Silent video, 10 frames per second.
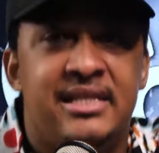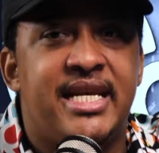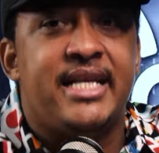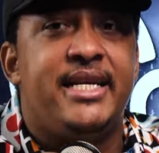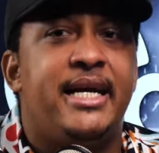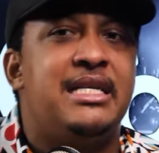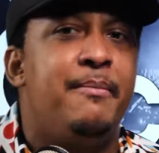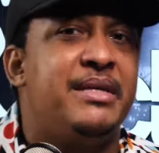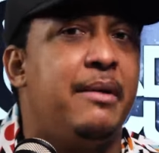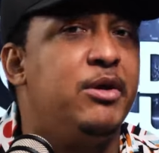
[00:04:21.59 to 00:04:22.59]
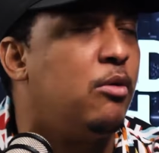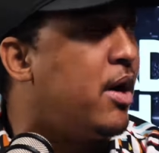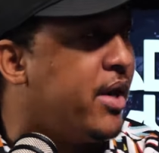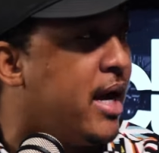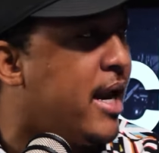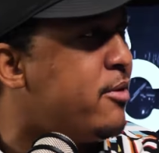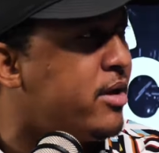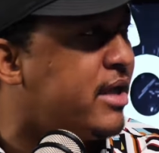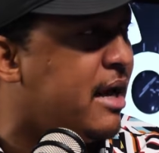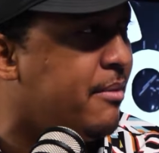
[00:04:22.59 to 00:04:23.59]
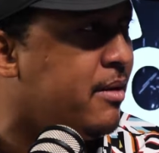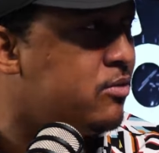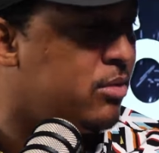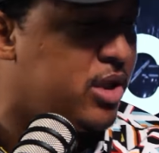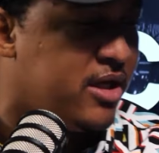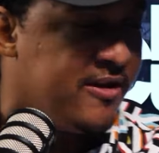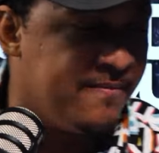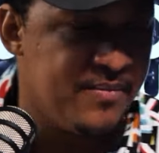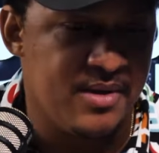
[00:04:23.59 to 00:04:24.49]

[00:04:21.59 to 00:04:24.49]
Jessica siempre se ha visto barrial. Ahí no hay tema. ¿No entiendes?